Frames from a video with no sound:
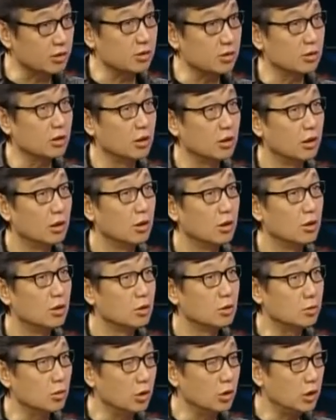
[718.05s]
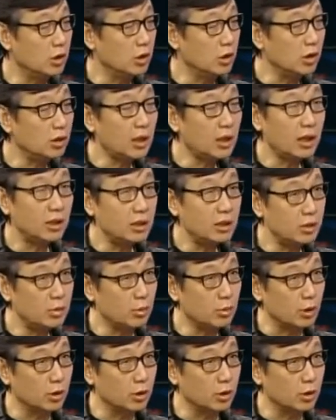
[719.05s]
值。对，所以一旦你